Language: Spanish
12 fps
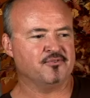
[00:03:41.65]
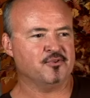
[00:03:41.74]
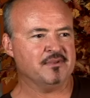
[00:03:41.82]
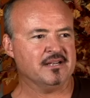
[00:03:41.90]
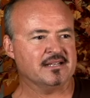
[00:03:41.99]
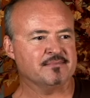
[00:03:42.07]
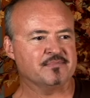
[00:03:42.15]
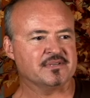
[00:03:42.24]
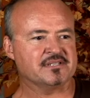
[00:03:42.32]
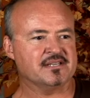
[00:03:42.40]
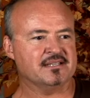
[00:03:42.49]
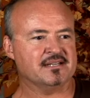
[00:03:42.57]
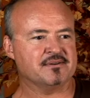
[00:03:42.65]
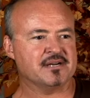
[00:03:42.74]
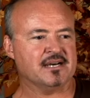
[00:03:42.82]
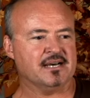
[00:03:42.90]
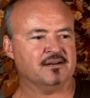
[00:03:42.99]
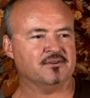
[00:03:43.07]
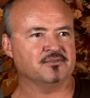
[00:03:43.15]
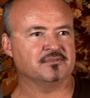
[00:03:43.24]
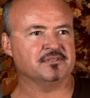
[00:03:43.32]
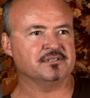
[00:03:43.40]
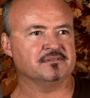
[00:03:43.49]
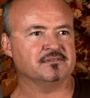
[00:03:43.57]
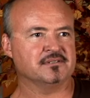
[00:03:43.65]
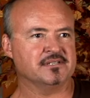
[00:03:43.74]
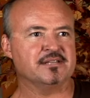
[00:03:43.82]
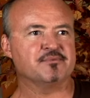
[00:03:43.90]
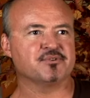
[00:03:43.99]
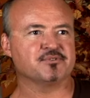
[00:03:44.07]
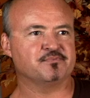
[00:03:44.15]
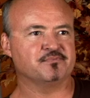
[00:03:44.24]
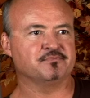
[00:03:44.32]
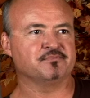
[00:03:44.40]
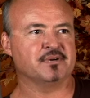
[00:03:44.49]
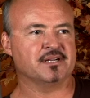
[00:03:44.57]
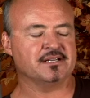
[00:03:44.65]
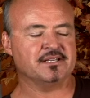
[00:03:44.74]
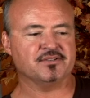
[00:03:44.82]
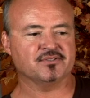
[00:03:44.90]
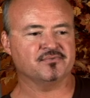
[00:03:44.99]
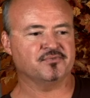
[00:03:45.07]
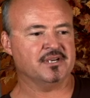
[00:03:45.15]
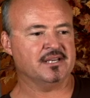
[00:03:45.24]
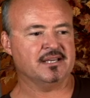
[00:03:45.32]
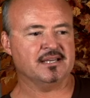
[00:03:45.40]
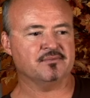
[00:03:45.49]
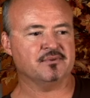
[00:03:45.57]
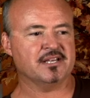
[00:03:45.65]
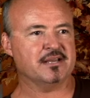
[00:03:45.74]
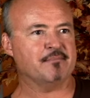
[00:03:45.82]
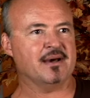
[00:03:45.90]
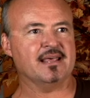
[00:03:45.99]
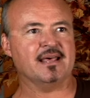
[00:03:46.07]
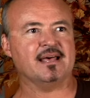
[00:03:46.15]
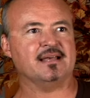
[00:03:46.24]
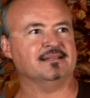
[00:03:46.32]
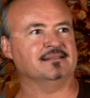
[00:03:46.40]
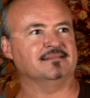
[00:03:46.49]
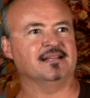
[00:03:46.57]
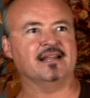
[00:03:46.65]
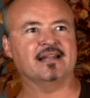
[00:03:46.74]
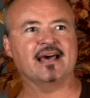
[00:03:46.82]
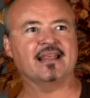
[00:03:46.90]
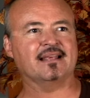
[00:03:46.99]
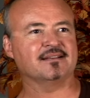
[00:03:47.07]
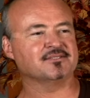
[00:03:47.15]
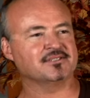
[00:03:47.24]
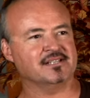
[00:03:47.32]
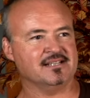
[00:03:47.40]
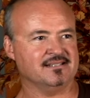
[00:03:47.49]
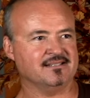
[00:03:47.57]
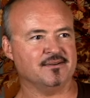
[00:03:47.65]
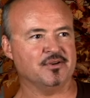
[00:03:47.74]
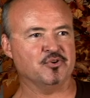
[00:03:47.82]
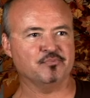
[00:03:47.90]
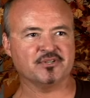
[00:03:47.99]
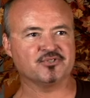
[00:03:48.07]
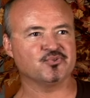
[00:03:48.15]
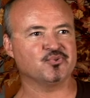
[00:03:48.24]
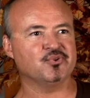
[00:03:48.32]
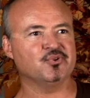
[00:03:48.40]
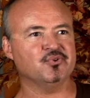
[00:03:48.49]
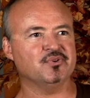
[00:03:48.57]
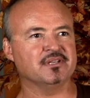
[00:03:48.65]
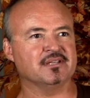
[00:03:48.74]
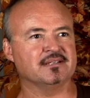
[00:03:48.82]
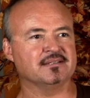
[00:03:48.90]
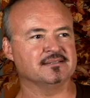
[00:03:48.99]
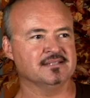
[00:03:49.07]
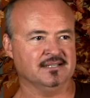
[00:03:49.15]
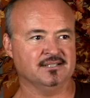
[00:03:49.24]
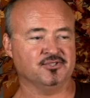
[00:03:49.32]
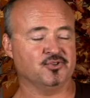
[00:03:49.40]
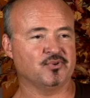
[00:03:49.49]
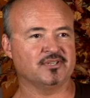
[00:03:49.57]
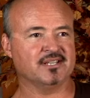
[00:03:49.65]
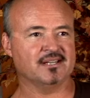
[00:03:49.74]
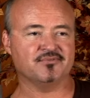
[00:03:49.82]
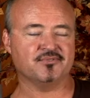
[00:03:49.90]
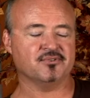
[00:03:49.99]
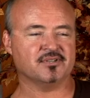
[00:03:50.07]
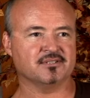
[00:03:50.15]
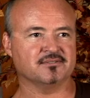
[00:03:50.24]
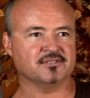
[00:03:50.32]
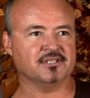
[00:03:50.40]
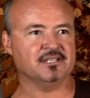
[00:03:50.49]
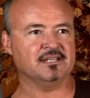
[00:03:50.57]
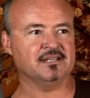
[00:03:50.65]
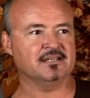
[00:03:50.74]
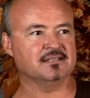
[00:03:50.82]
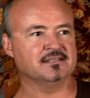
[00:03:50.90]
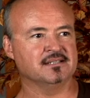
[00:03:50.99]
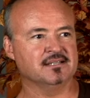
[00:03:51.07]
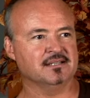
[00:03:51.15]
forma en que empecé a trabajar con libros para niños fue una llamada de la nada. O sea, estaba yo en mi estudio y sonó el teléfono, recogí el,